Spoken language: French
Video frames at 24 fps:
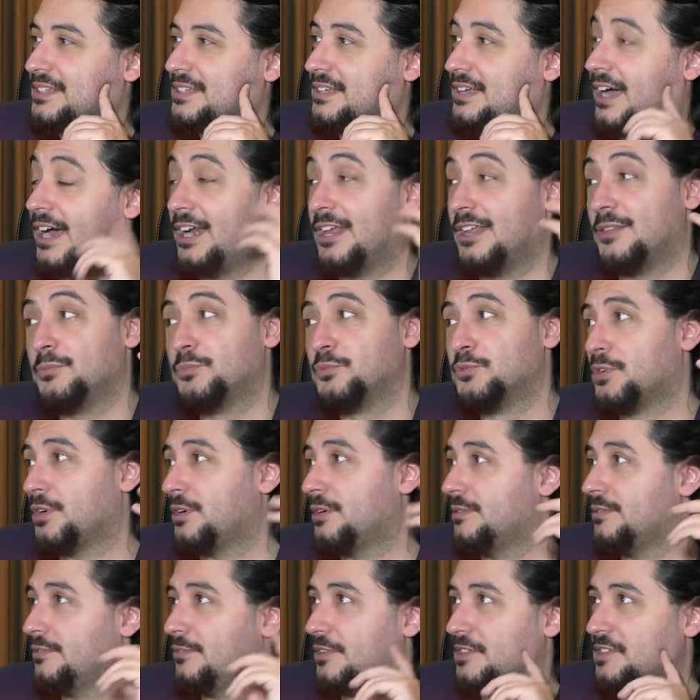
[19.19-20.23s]
Alan
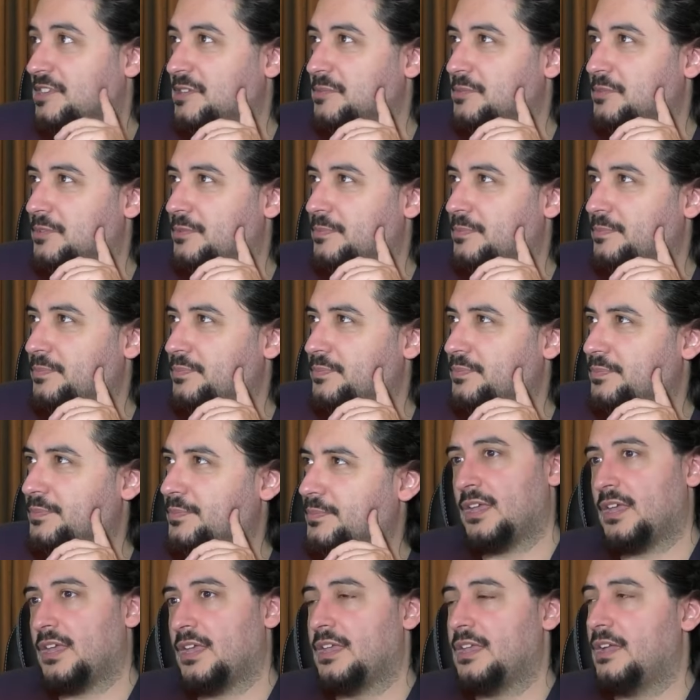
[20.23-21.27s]
Moore, forcément.
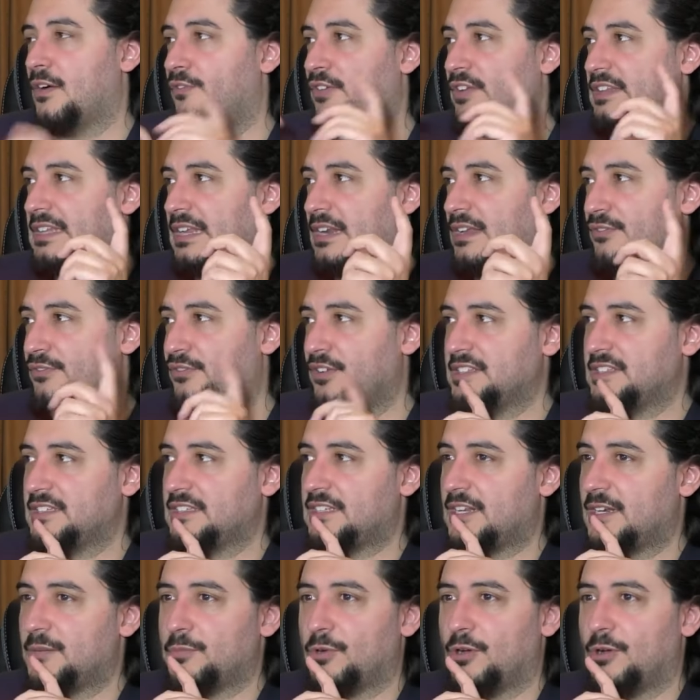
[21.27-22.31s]
Et en fait, à la fin de
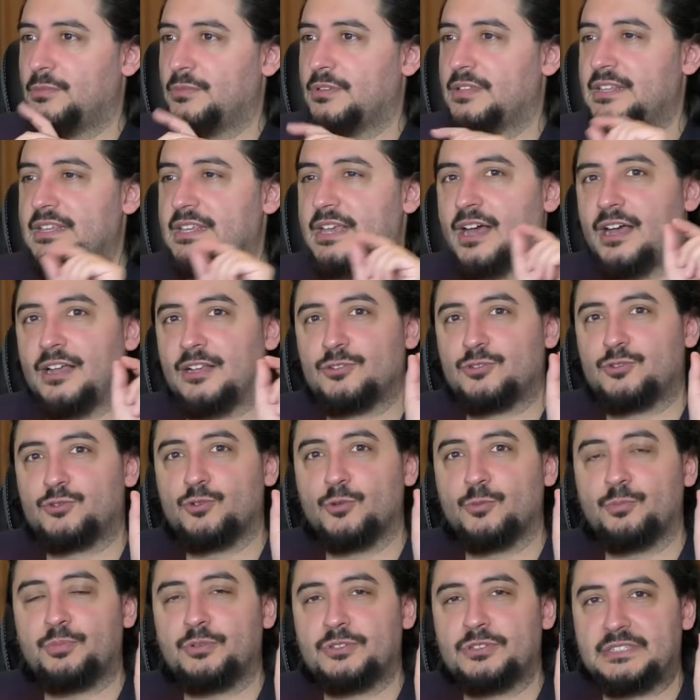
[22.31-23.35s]
cet album, il y a un
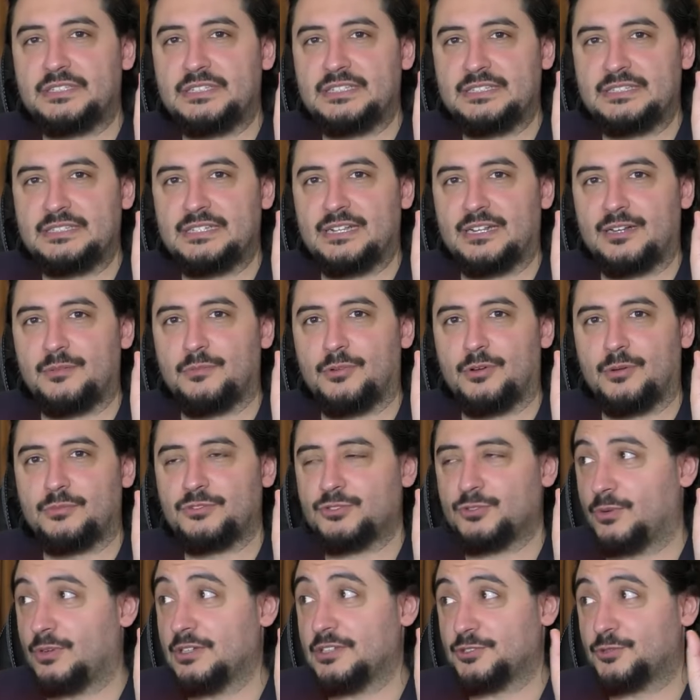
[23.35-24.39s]
tout petit album,
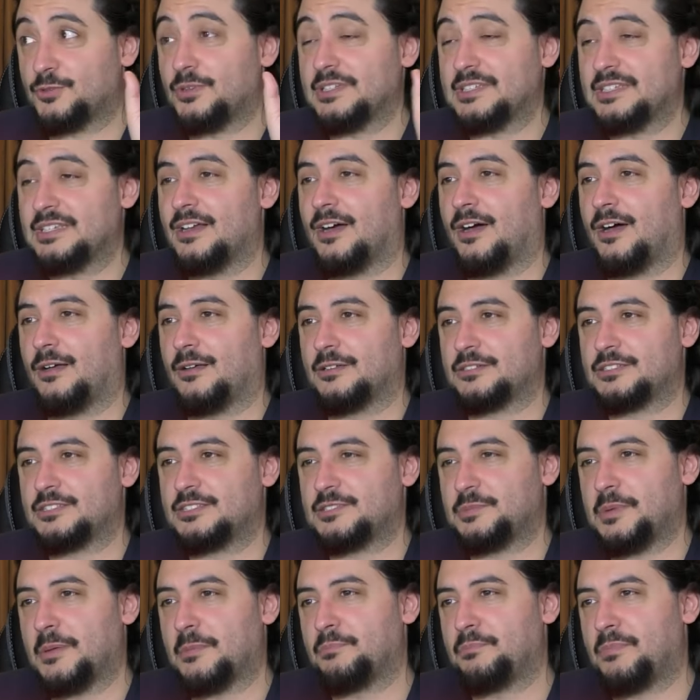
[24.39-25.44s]
je crois, je crois que c'est là, hein,
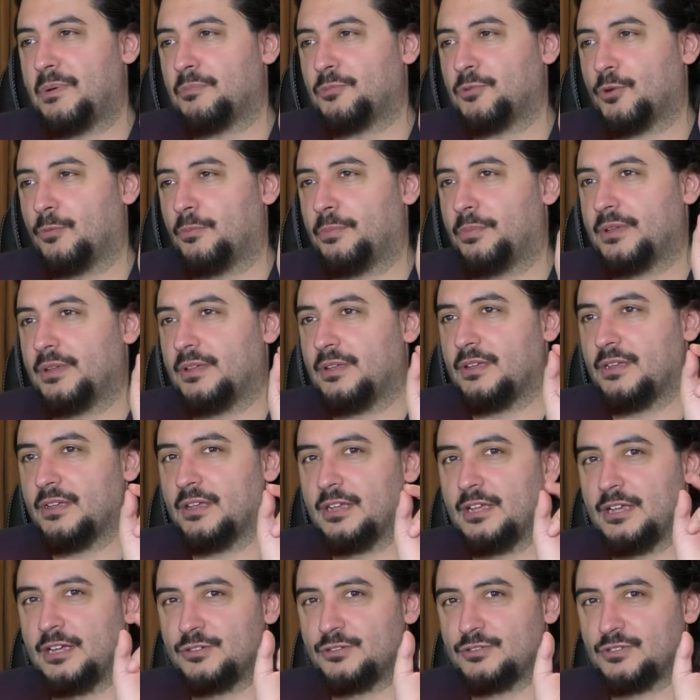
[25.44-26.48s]
j'espère ne pas, me tromper,
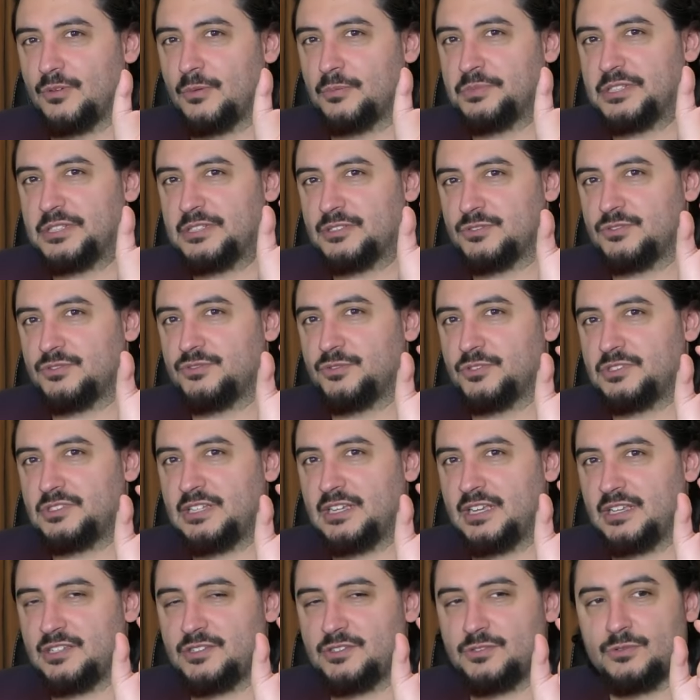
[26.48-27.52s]
je vous envoie peut-être dans une fausse
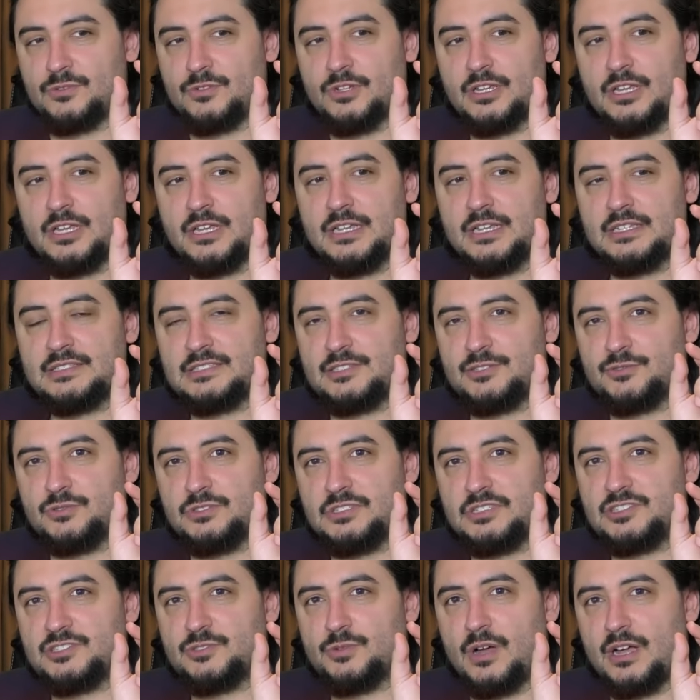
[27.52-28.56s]
direction. C'est
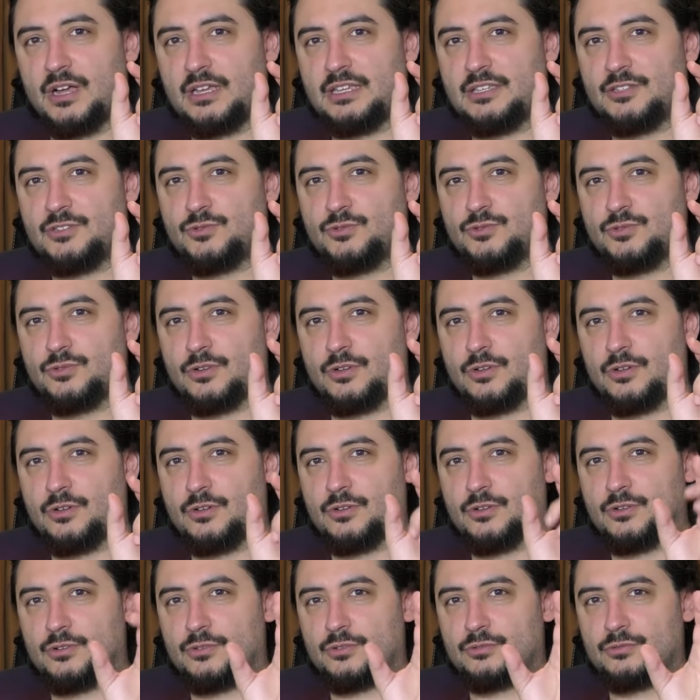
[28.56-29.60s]
une histoire qui dure 5-6
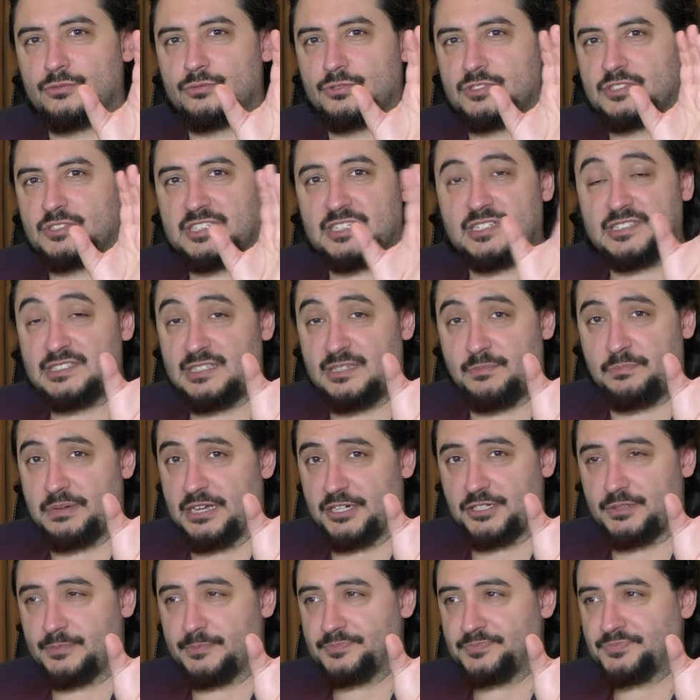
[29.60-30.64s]
euh, pages.